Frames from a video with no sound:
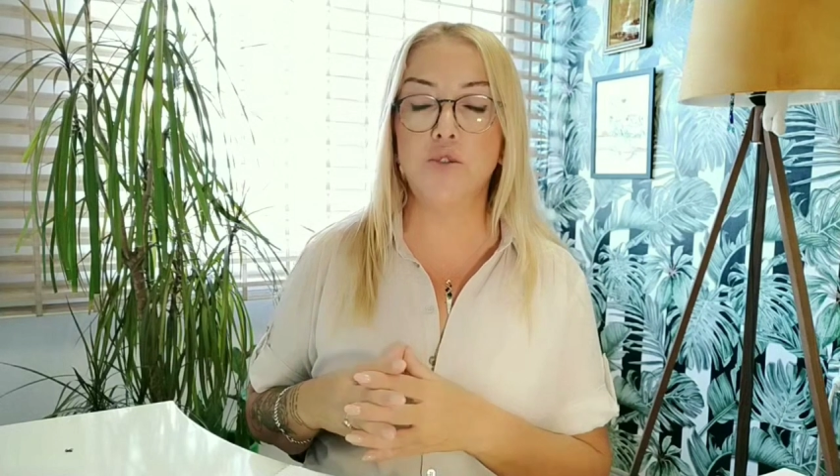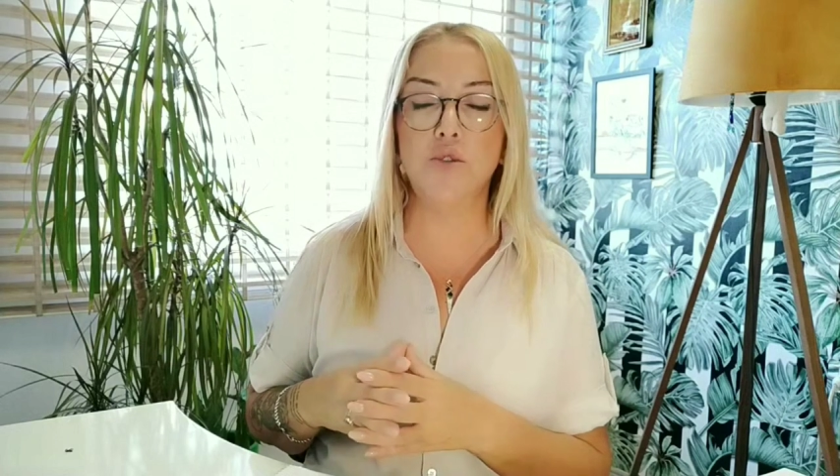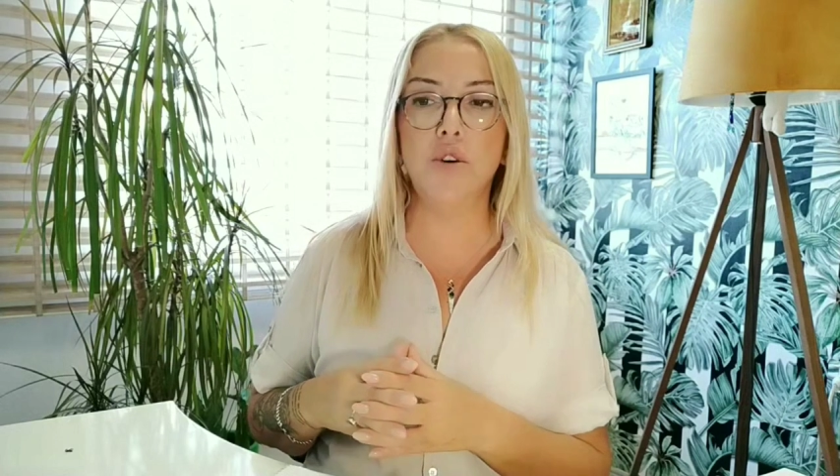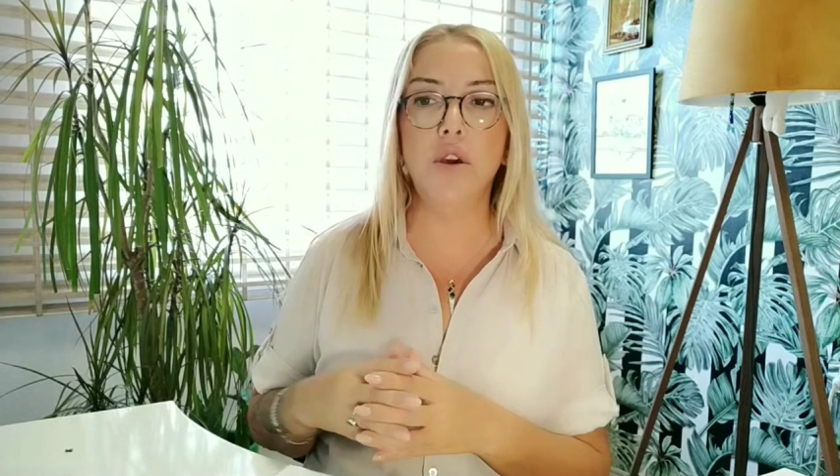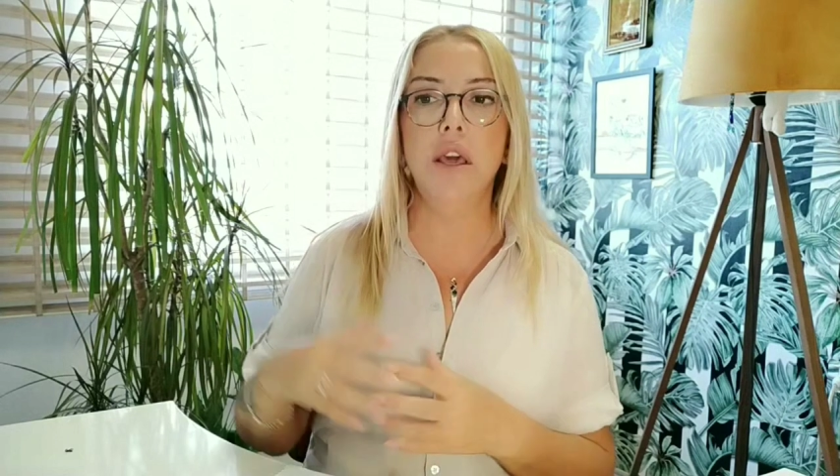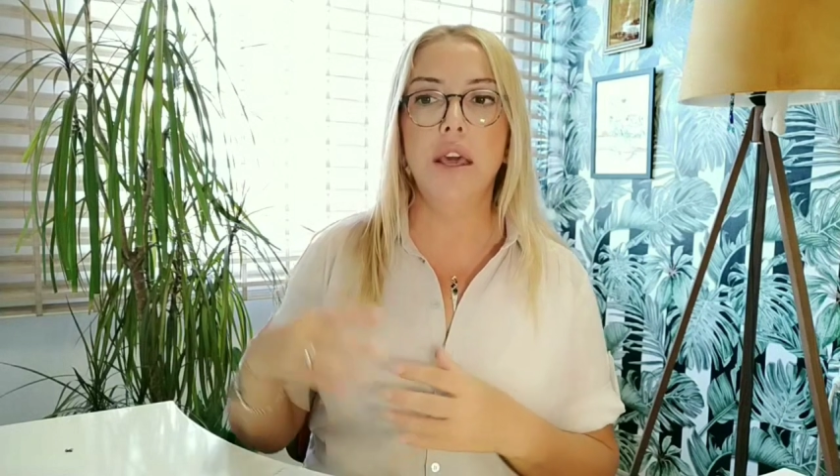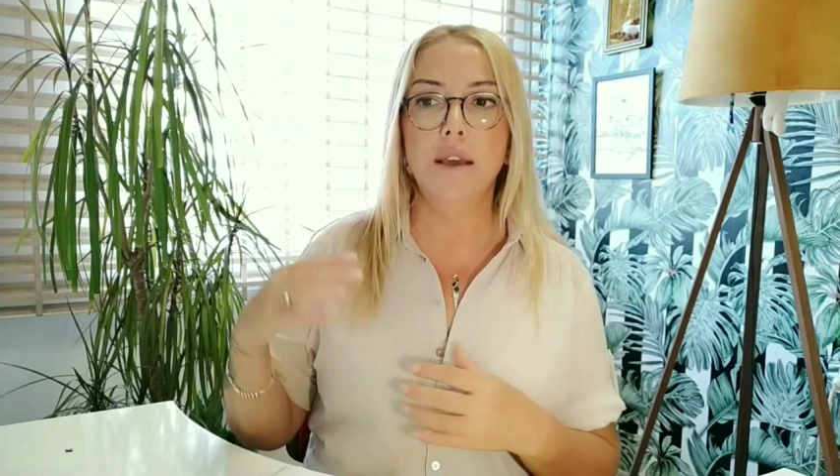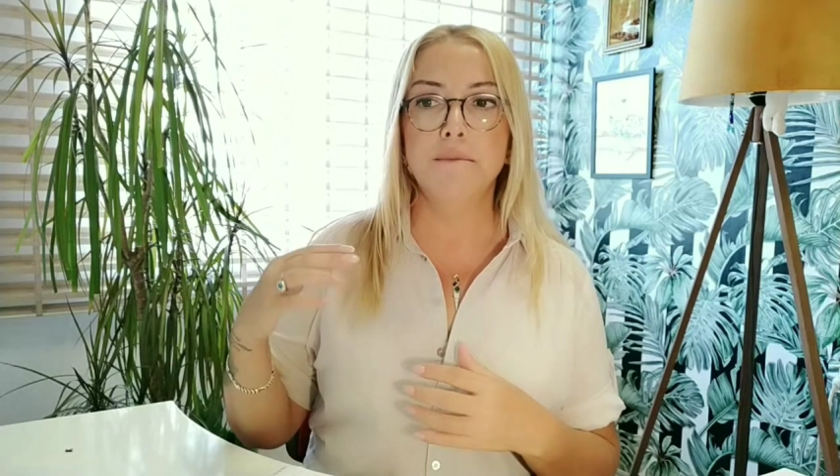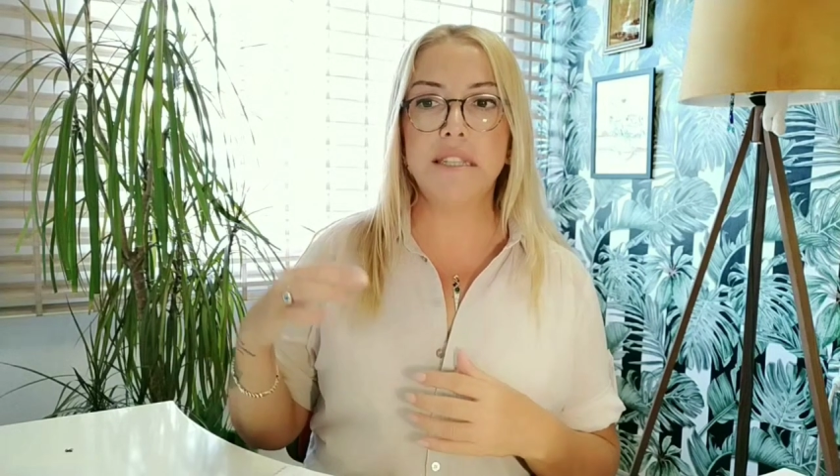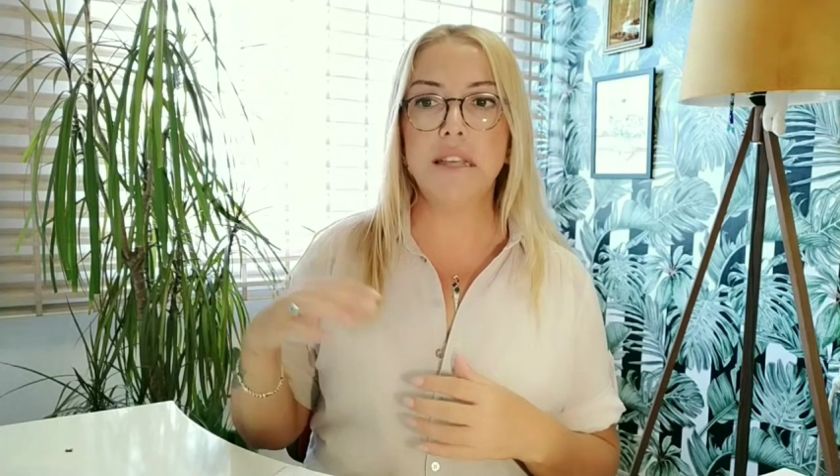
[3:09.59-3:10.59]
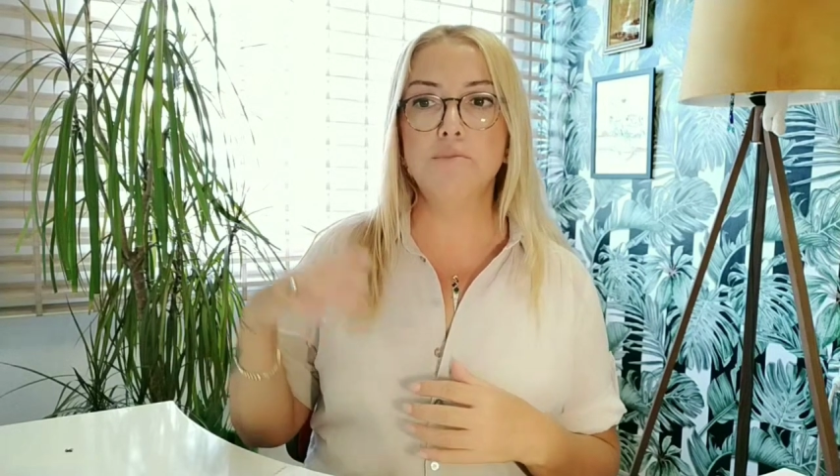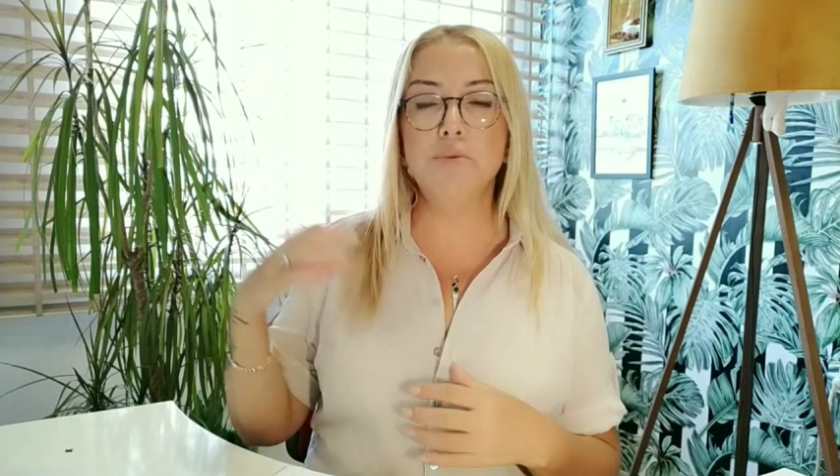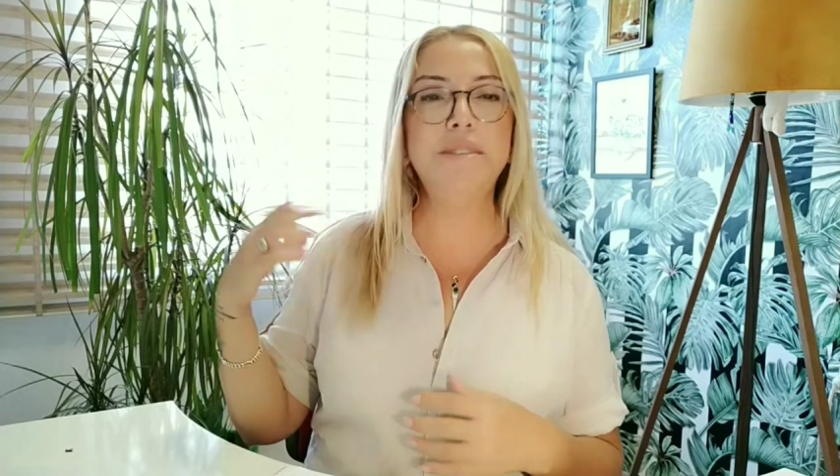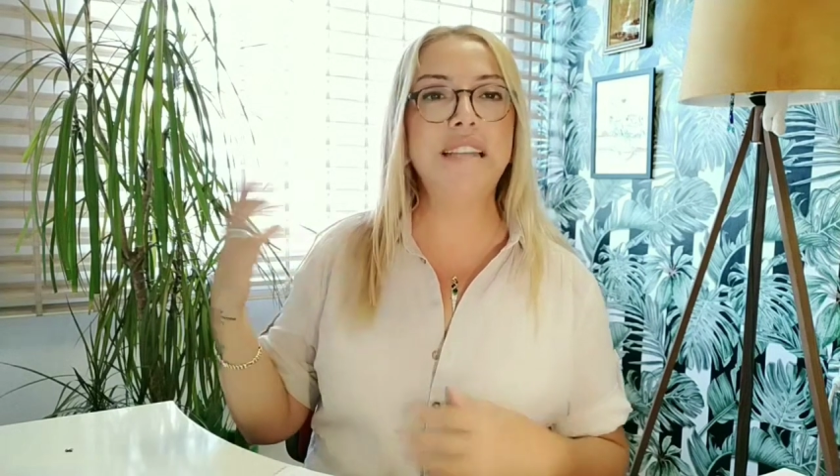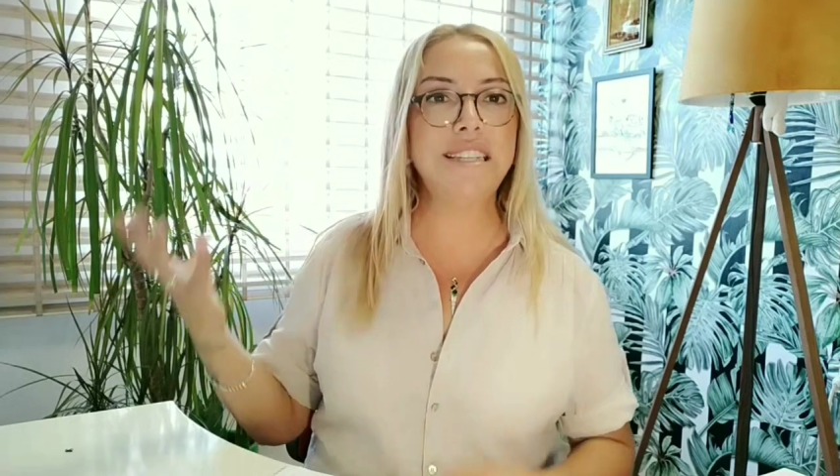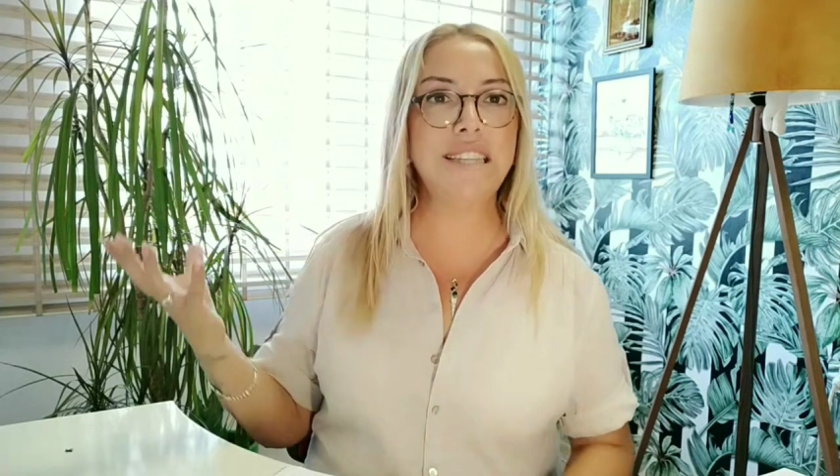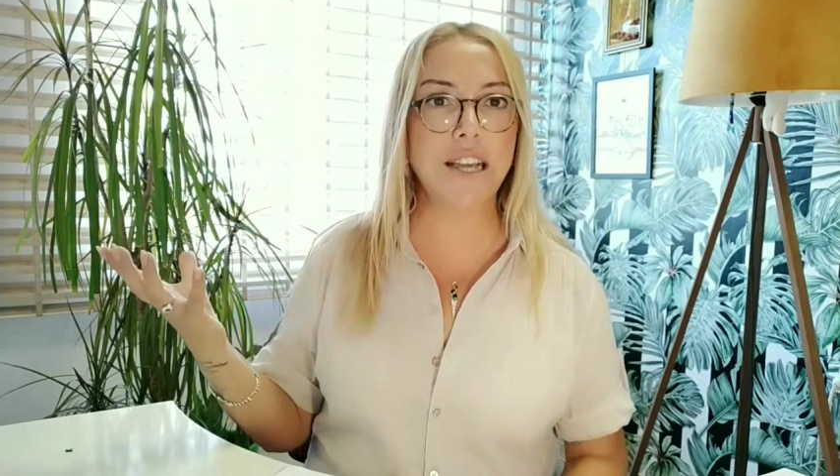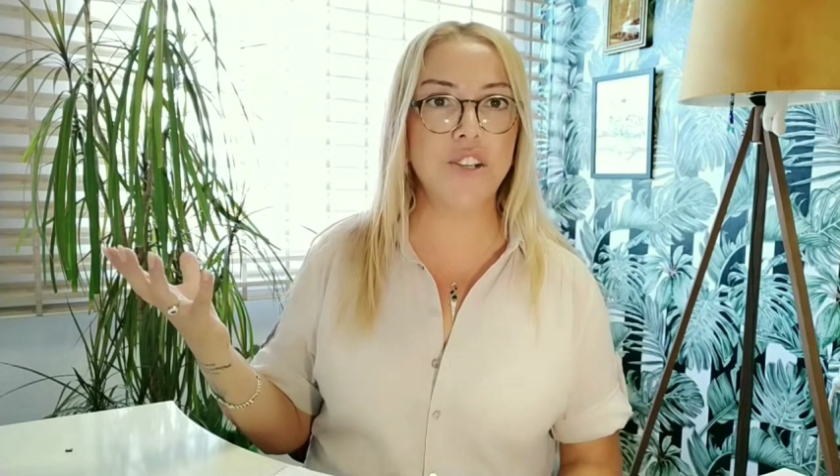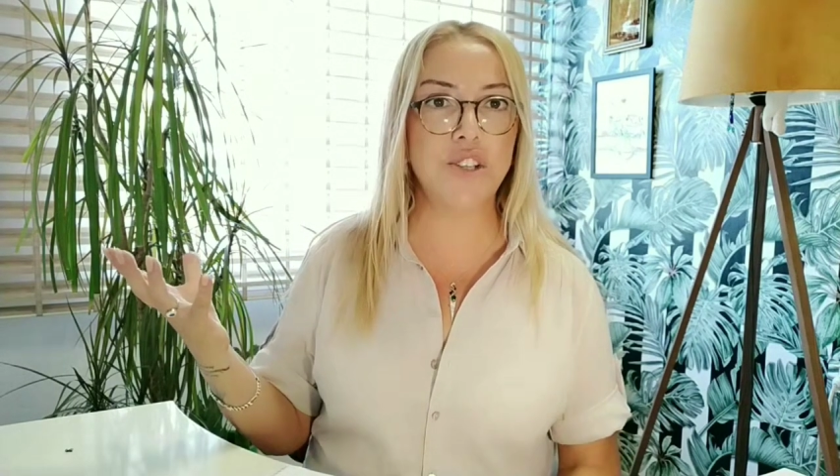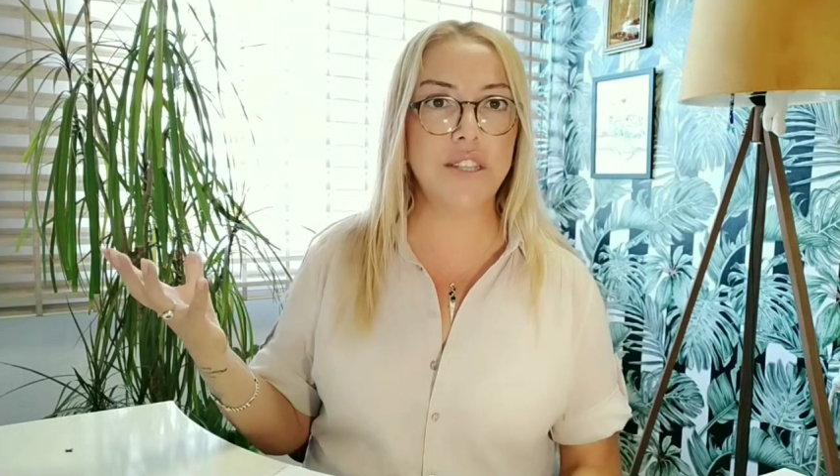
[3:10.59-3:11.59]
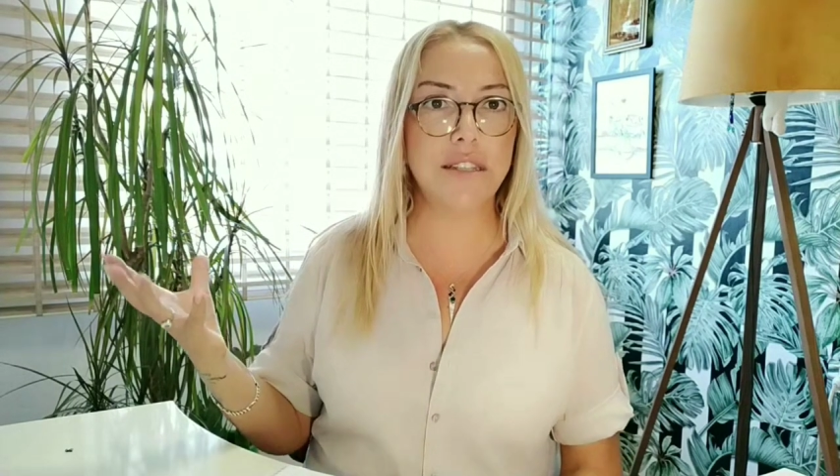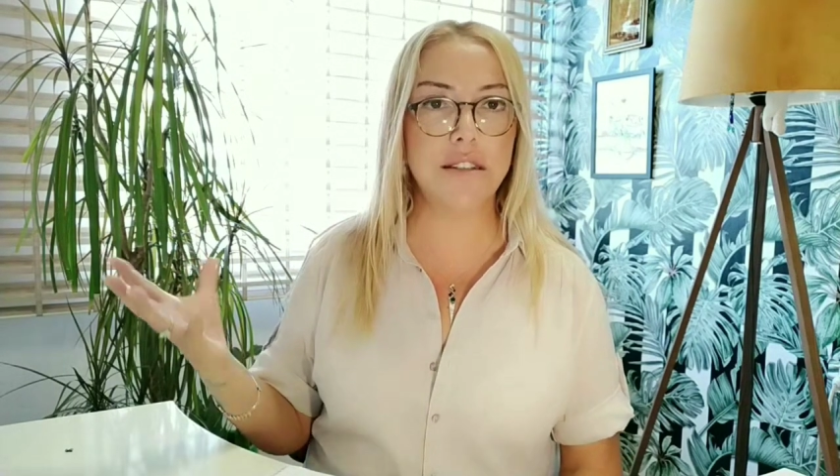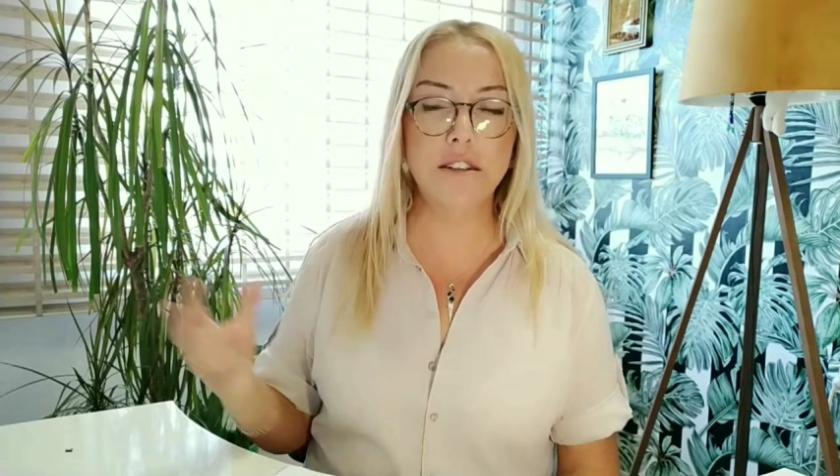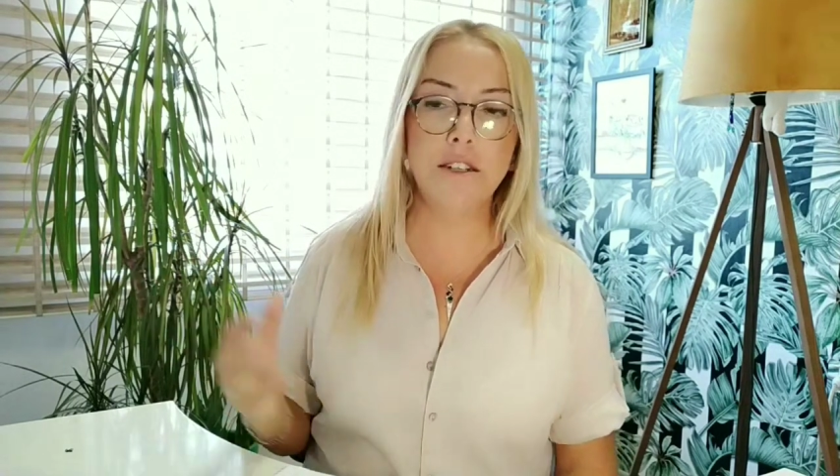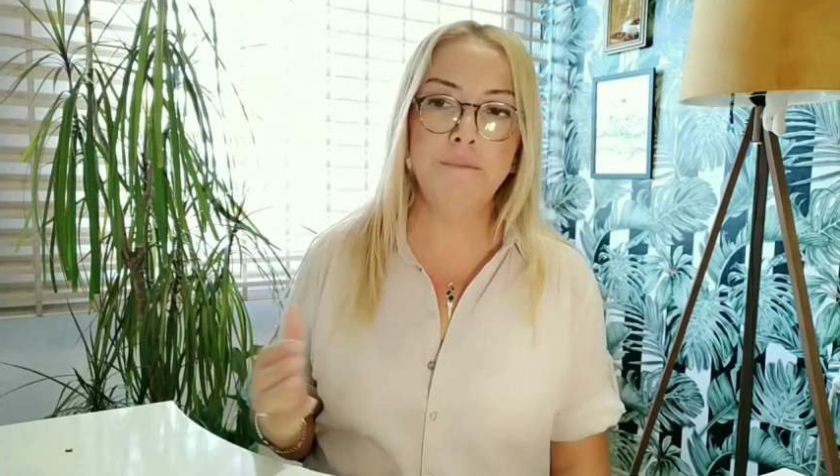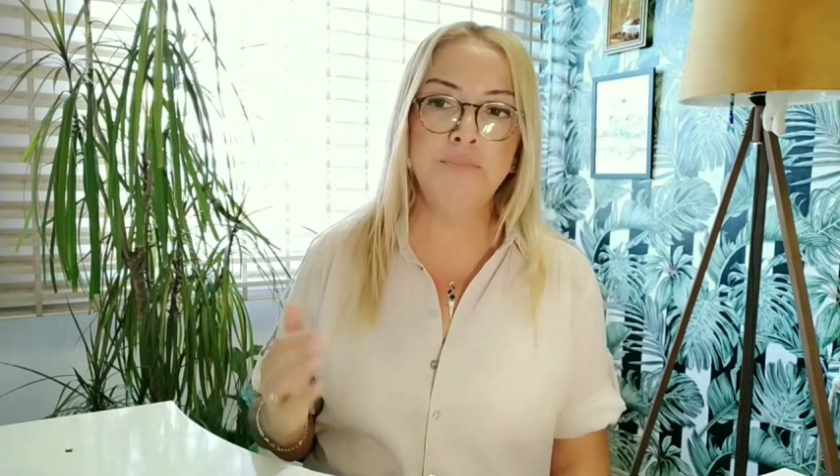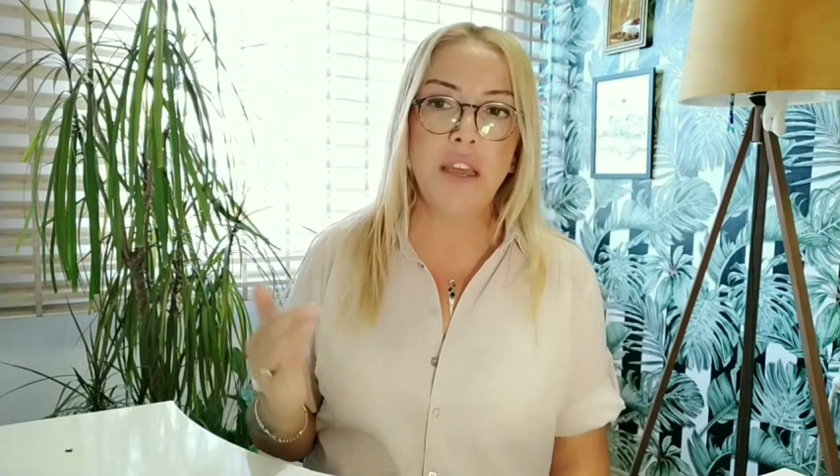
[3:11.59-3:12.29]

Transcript: Çünkü mesela bu bir destek açısıdır